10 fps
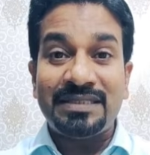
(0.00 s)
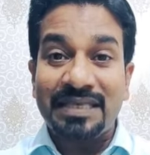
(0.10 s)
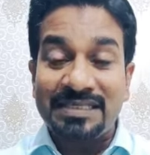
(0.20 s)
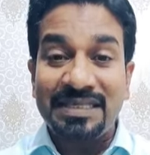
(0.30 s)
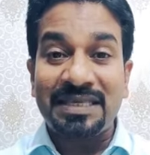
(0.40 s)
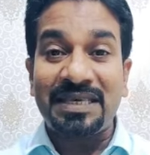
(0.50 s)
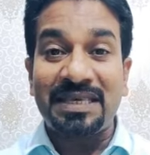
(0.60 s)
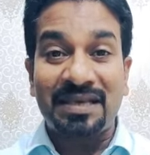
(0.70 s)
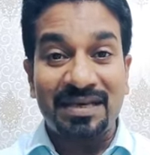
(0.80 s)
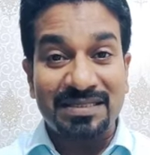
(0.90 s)
जैसे
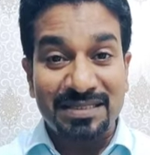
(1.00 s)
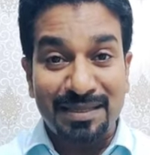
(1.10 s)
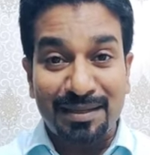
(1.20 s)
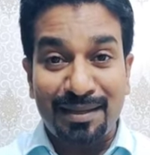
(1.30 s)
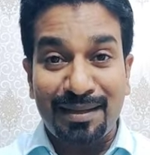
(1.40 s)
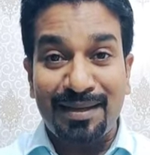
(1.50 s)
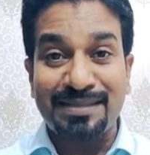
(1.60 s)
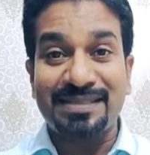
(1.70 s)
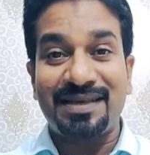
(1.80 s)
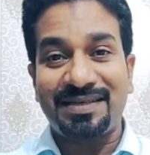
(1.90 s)
कि कांच का
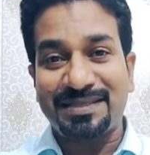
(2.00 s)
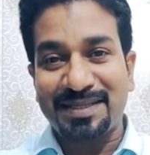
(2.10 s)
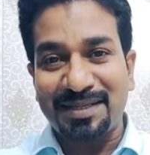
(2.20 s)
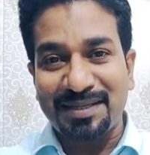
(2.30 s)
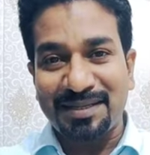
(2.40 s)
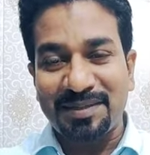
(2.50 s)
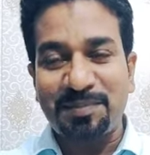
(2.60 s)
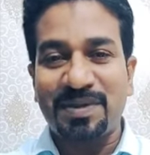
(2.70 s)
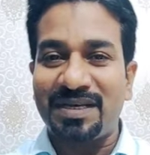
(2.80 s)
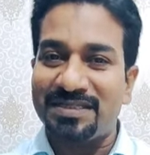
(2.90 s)
ग्लास कांच का
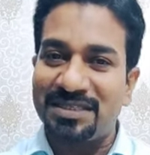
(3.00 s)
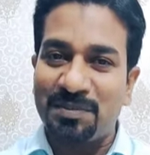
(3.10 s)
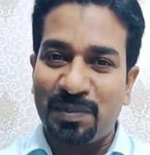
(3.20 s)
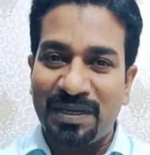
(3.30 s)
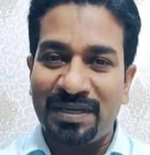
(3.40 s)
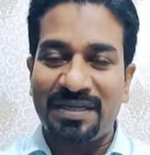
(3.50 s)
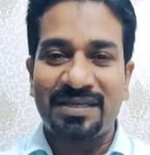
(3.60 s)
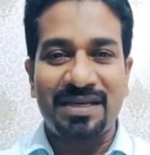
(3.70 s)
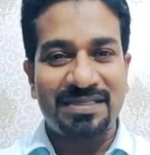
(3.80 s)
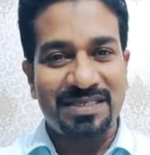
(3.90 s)
कप कांच की
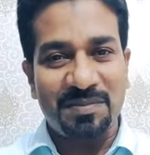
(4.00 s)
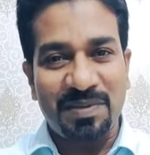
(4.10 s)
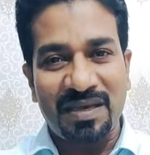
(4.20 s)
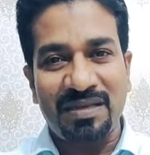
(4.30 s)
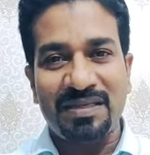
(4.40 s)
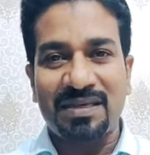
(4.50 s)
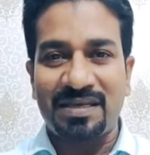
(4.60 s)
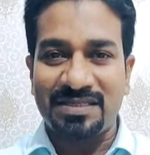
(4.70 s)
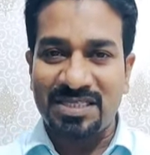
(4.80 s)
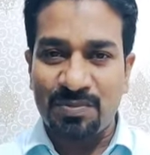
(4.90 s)
प्लेट कांच की प्याली
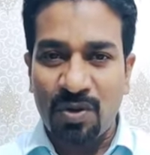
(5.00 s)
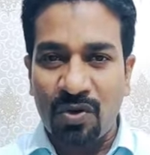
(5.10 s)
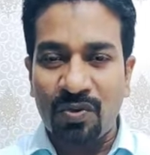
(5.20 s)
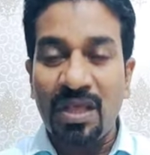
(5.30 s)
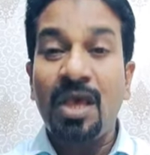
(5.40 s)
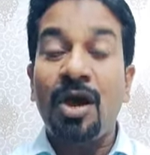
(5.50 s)
कांच के बाउल